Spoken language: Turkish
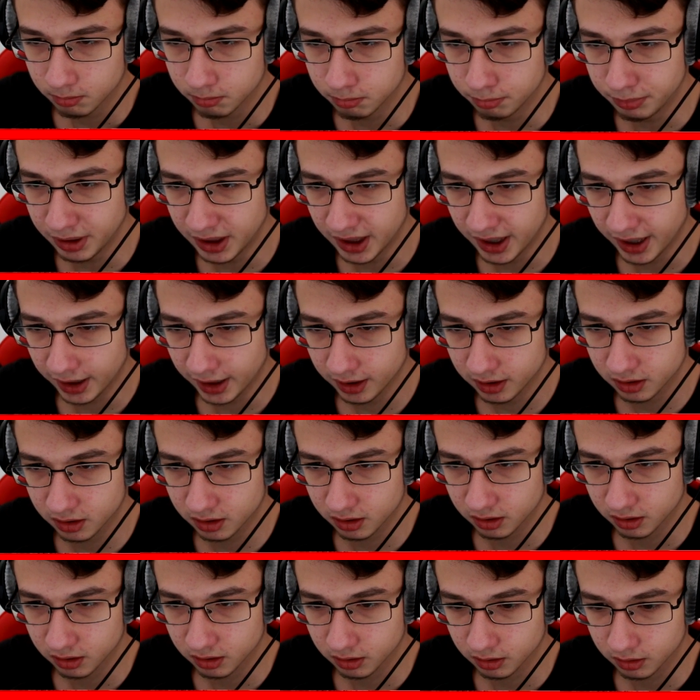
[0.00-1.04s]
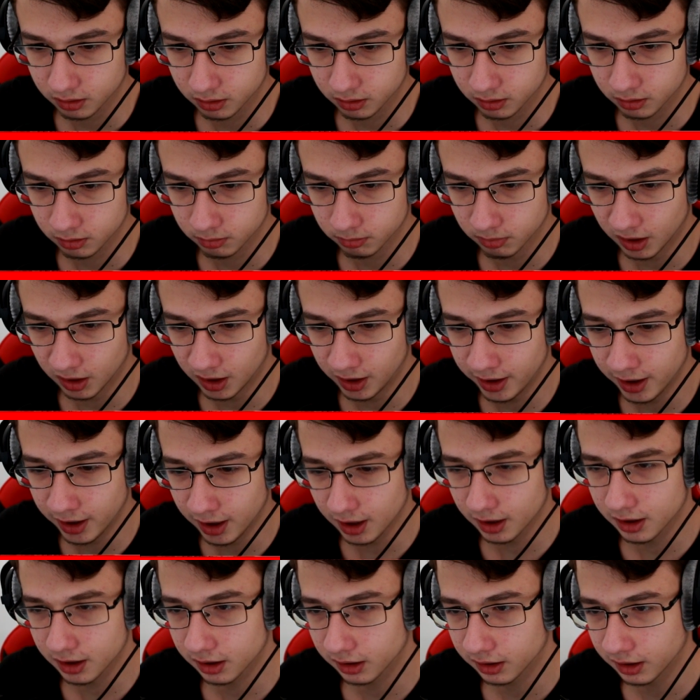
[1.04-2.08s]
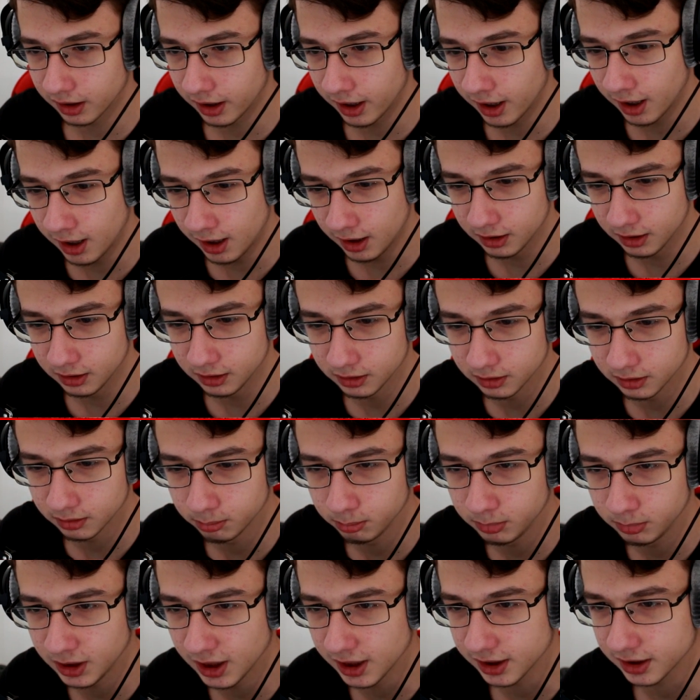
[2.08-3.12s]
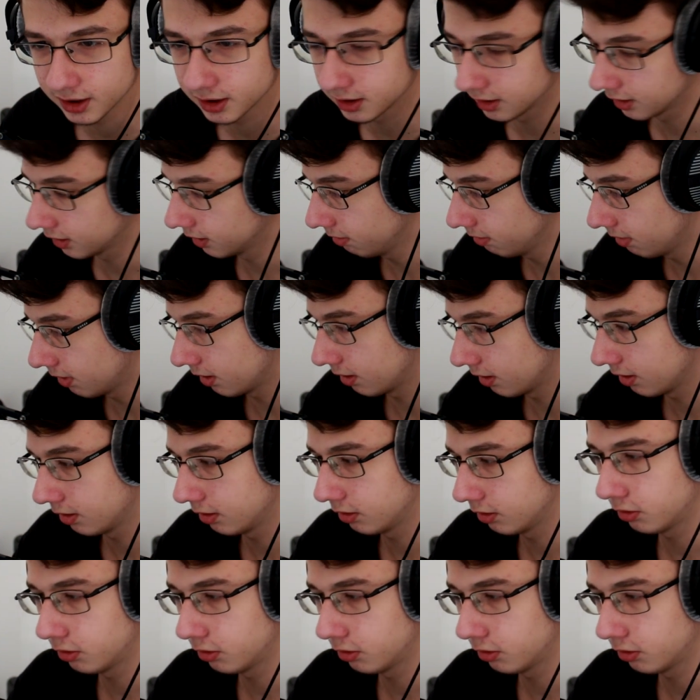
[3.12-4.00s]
Bilek, ayak, el, bilek değil mi?